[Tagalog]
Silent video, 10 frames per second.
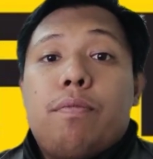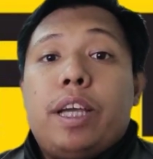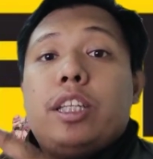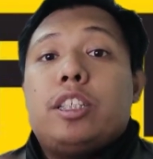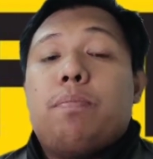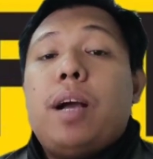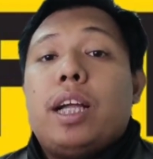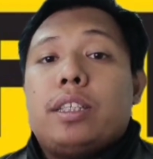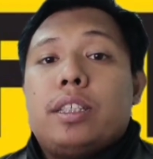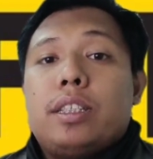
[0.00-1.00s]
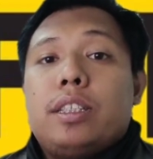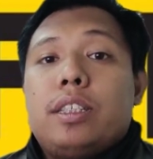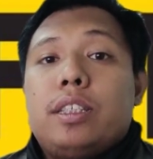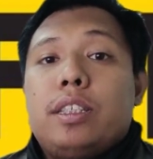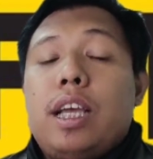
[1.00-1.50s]
find a spot
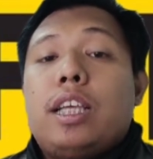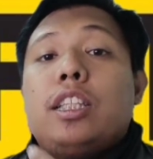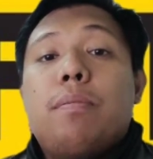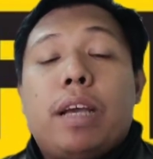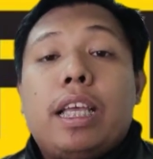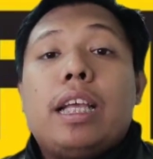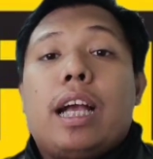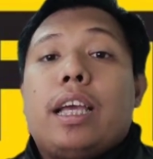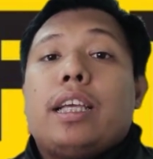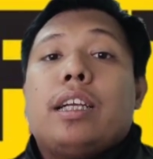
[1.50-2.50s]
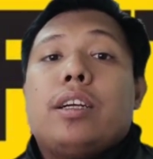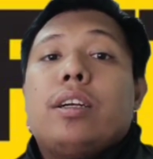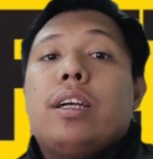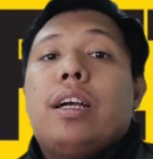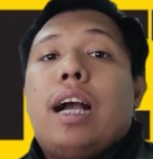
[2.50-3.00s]
na hindi maingay
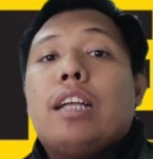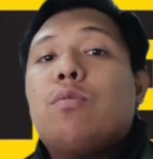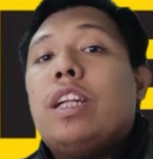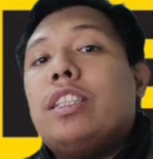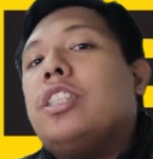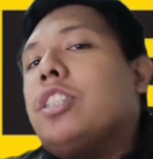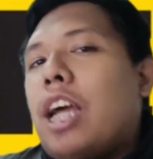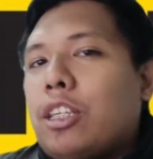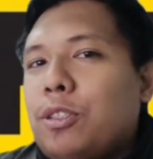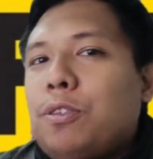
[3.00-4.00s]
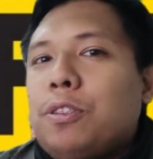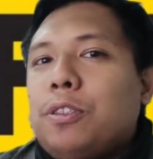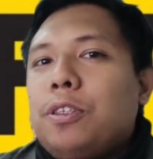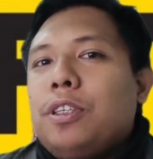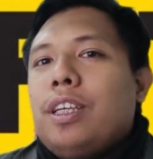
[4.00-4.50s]
at walang distraction.
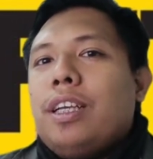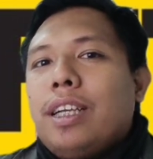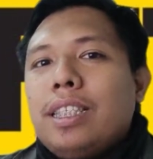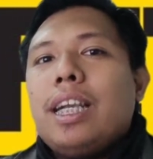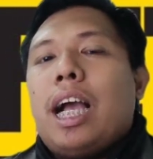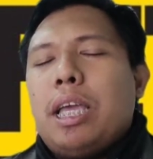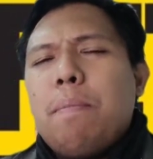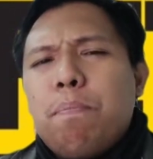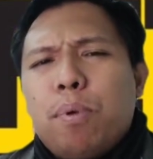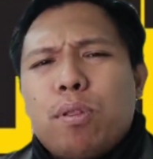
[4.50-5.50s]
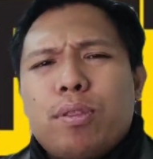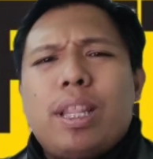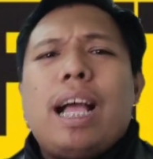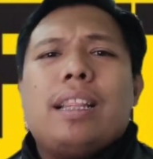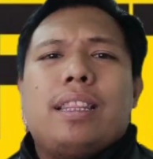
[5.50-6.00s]
Kasi nga,
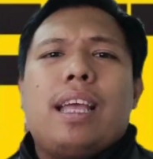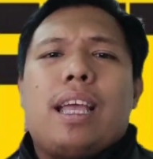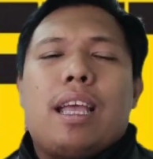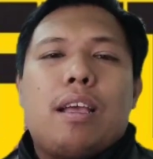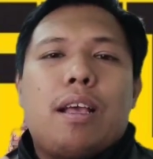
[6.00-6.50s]
importante